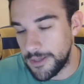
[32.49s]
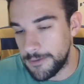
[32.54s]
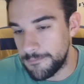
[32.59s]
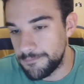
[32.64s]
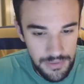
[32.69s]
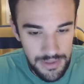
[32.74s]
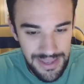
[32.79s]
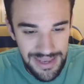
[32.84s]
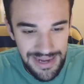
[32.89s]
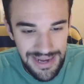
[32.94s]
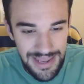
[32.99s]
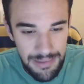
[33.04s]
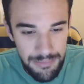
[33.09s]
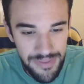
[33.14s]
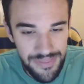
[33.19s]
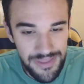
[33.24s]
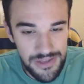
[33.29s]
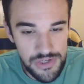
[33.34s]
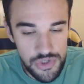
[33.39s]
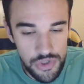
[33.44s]
Em,
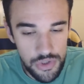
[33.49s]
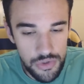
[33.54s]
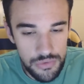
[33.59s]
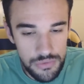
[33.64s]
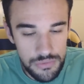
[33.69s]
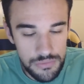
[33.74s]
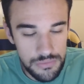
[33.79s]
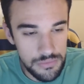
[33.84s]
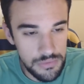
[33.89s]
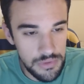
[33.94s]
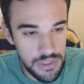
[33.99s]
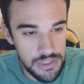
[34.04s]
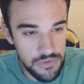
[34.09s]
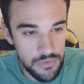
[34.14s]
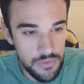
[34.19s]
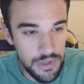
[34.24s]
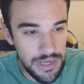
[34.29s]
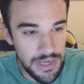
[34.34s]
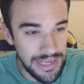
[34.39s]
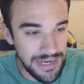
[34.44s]
LMD Show es
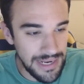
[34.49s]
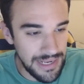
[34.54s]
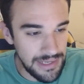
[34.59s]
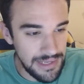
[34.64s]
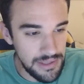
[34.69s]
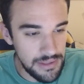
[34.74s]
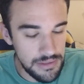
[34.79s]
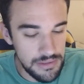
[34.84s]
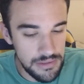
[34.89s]
un canal